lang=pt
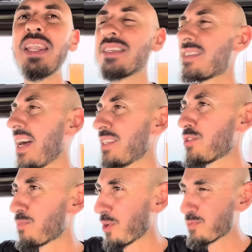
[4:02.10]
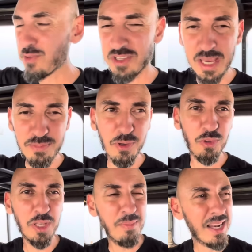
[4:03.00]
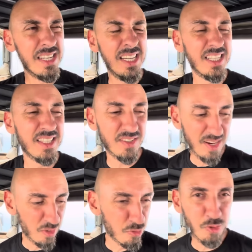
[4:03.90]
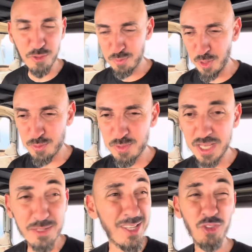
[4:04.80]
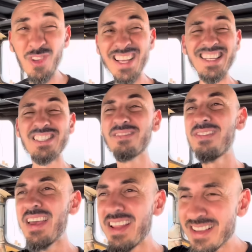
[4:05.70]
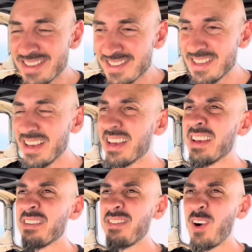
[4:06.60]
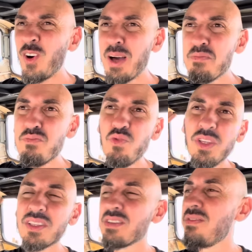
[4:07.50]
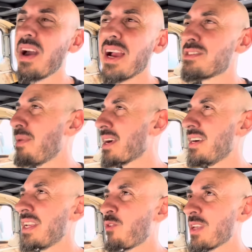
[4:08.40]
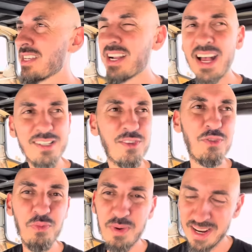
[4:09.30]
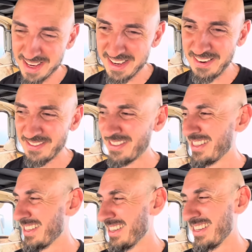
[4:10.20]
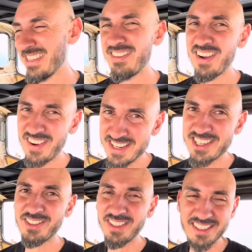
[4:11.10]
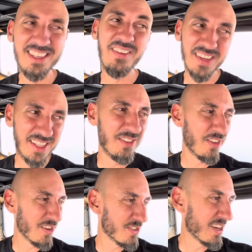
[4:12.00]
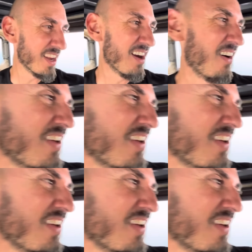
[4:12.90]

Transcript: na estrada nos próximos tempos, que eu tô trabalhando, não nos próximos anos, mas todas as férias vai rolar muitas viagens bacanas com essa casa super legal. Você vai com a gente sempre aqui no nosso canal,